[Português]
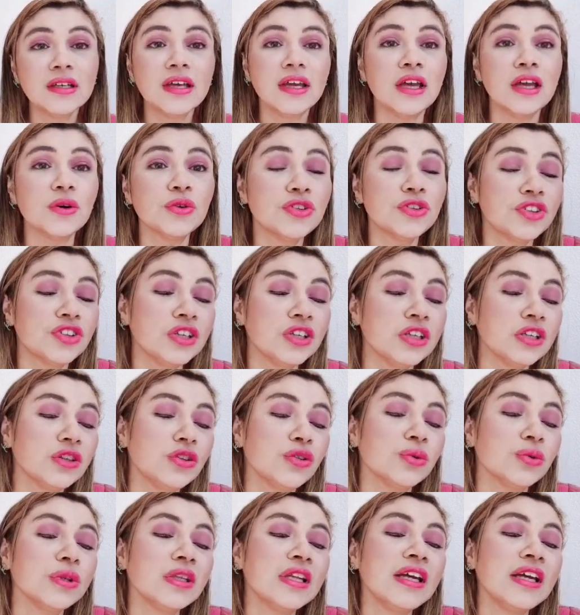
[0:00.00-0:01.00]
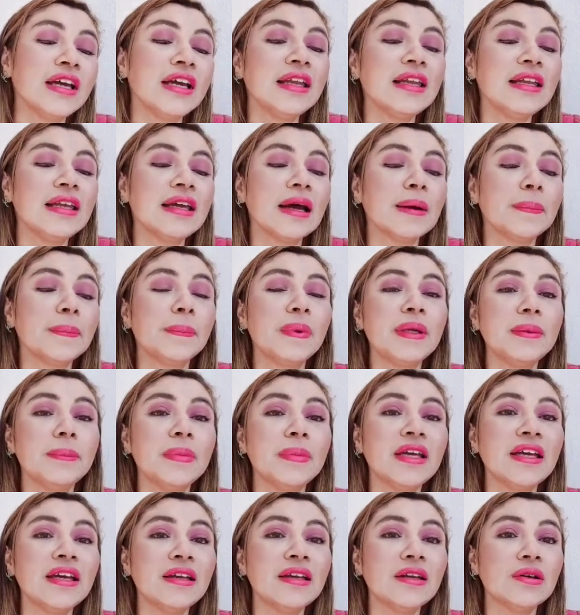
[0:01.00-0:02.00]
Eu sinto nele, a
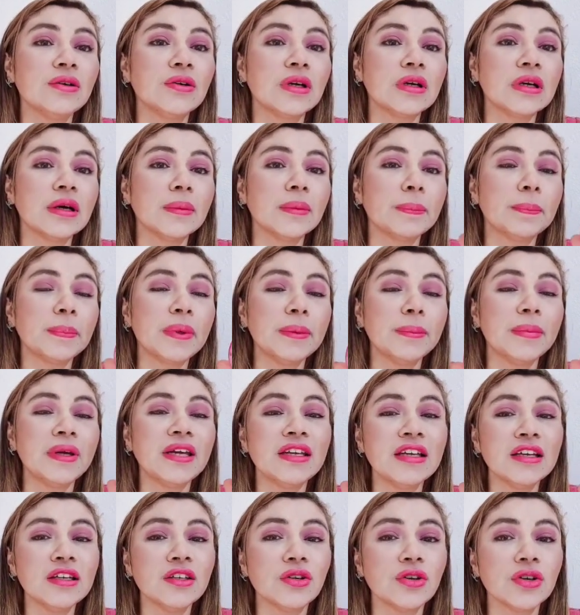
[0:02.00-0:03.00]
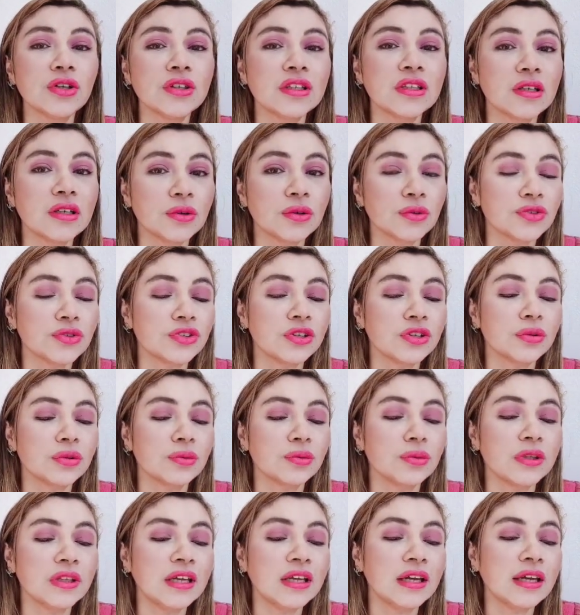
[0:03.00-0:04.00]
primeira, a primeira nota que eu
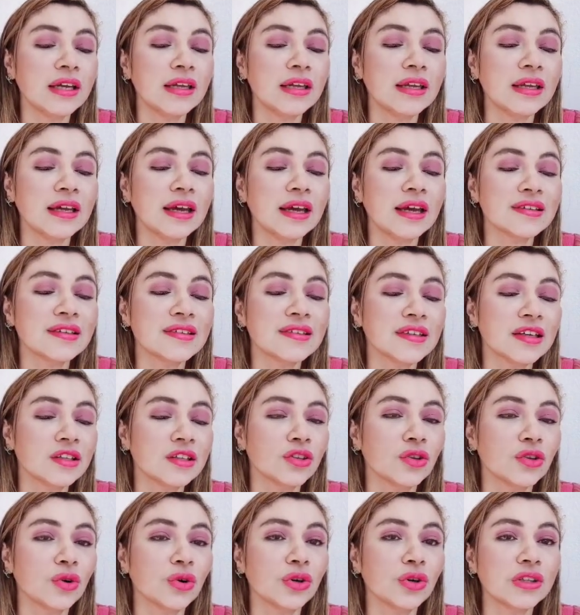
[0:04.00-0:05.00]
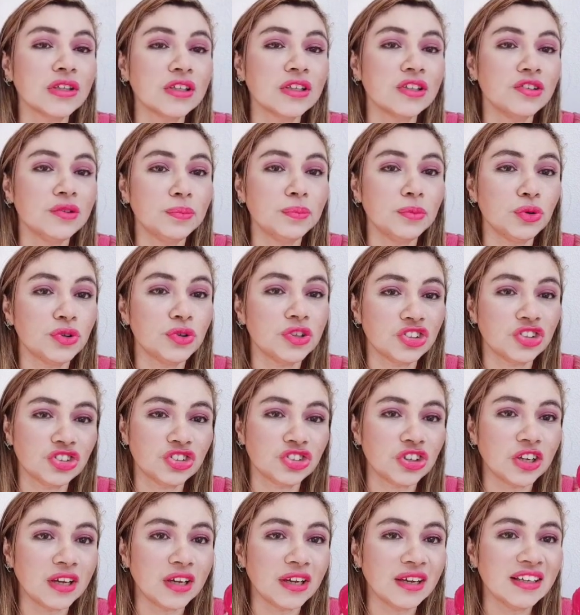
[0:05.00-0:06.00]
sinto nele é essa nota de
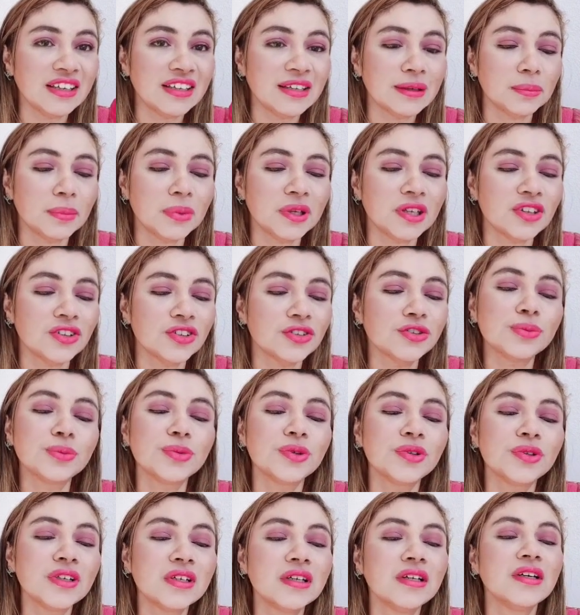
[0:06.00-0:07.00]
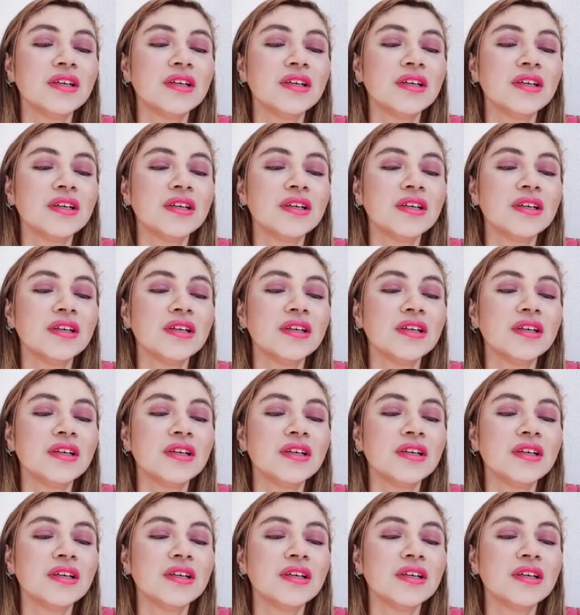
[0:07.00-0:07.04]
milkshake mesmo.